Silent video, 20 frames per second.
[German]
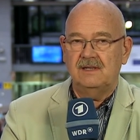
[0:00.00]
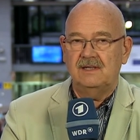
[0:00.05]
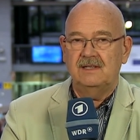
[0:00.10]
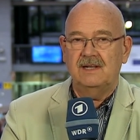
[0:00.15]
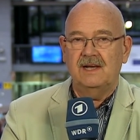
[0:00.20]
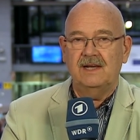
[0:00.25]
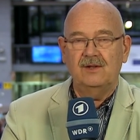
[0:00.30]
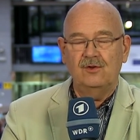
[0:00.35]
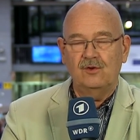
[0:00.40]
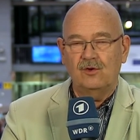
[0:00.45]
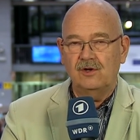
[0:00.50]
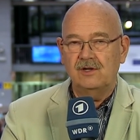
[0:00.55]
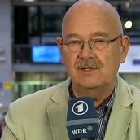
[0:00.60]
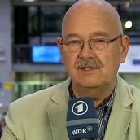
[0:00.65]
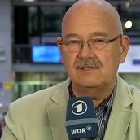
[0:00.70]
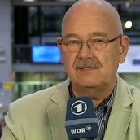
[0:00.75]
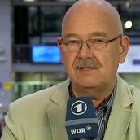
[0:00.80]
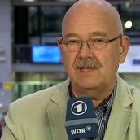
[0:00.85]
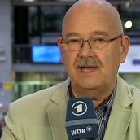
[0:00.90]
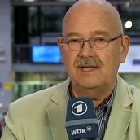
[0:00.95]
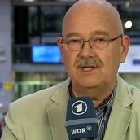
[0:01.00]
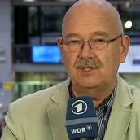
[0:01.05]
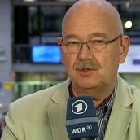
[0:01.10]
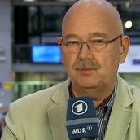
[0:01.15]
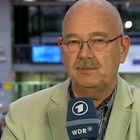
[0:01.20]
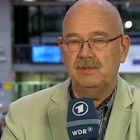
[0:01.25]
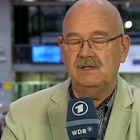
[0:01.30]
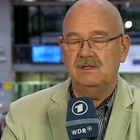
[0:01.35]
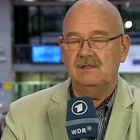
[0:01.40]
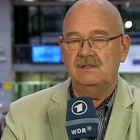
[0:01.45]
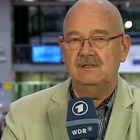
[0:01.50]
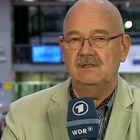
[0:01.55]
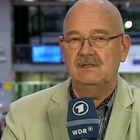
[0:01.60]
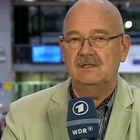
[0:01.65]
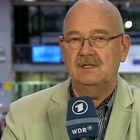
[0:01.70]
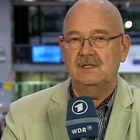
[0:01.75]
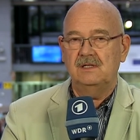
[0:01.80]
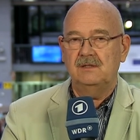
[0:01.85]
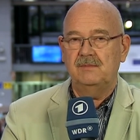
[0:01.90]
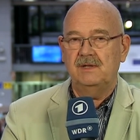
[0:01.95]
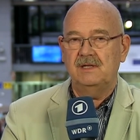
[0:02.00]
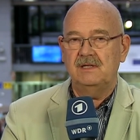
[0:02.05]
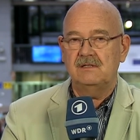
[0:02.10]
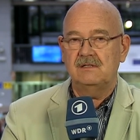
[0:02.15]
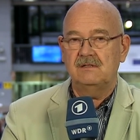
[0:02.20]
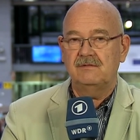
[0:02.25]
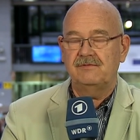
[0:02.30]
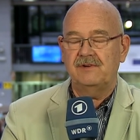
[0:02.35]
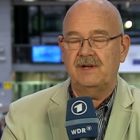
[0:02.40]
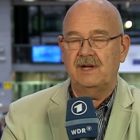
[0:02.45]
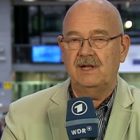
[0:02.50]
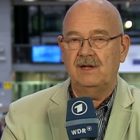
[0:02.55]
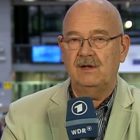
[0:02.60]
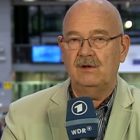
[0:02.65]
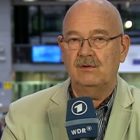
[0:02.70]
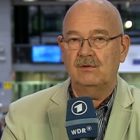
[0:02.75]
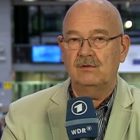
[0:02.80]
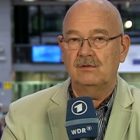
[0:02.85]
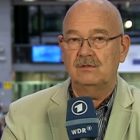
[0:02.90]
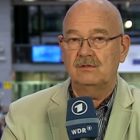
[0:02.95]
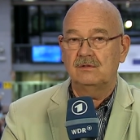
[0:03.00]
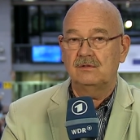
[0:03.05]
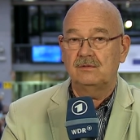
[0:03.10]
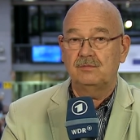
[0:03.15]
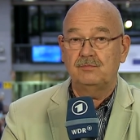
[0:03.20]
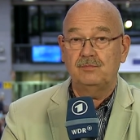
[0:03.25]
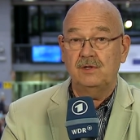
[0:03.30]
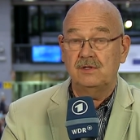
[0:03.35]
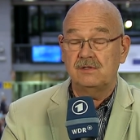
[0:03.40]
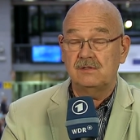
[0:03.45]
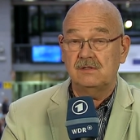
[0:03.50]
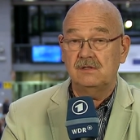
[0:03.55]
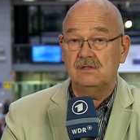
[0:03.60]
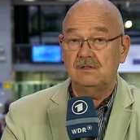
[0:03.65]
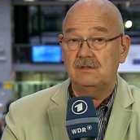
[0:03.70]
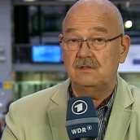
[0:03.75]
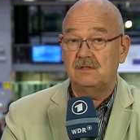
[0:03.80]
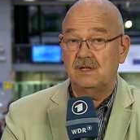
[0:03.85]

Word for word: in ein neues Endspiel äh, bei diesen Verhandlungen und plötzlich,